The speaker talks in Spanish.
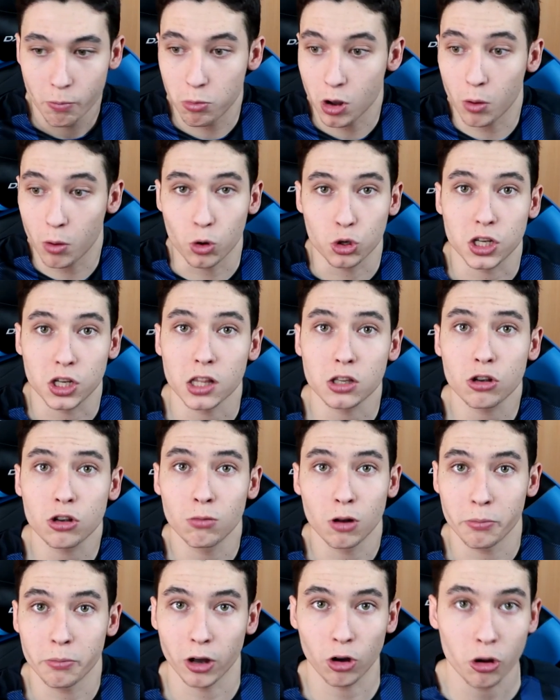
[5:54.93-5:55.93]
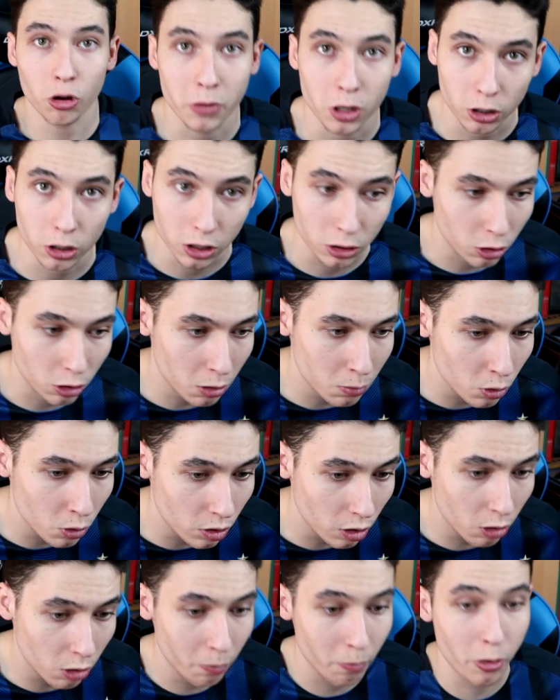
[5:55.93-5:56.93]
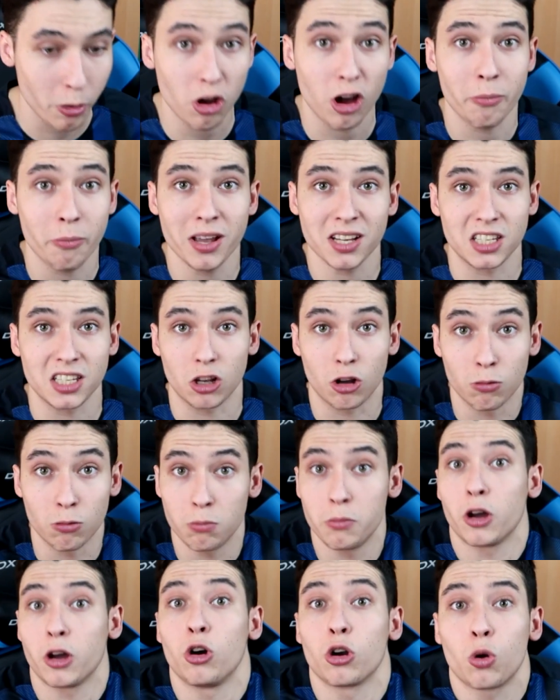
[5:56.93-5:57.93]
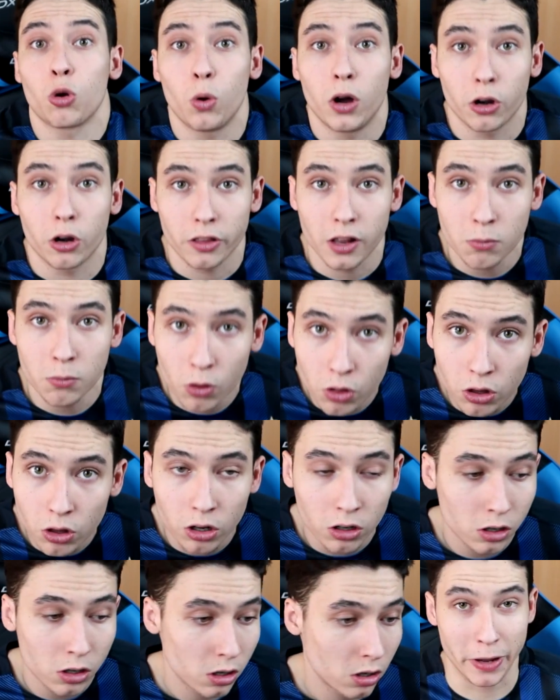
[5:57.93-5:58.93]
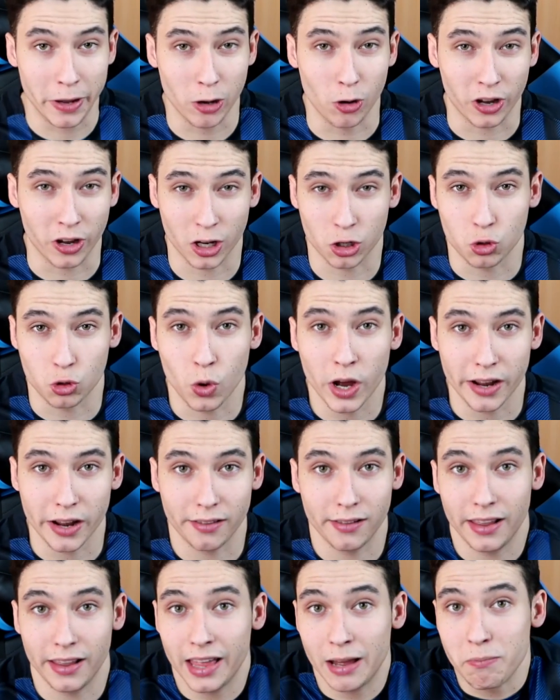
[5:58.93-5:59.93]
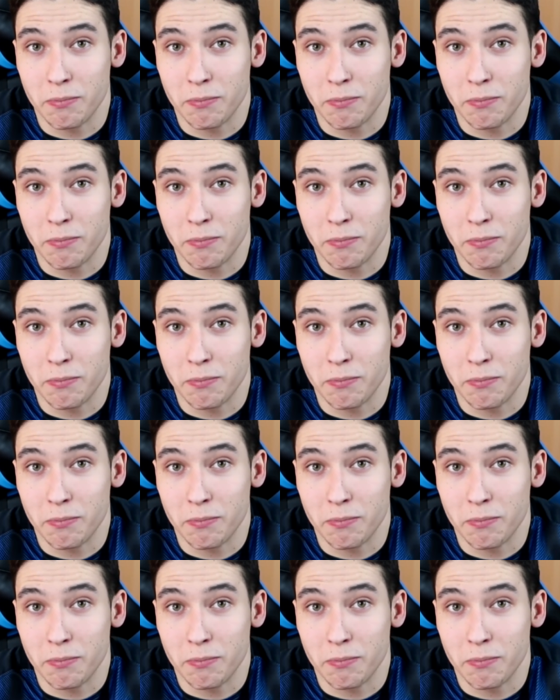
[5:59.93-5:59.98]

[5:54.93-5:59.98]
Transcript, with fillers: veo a Busquets como el mejor mediocentro del mundo, veo a Messi como el mejor jugador del mundo, veo que Suárez le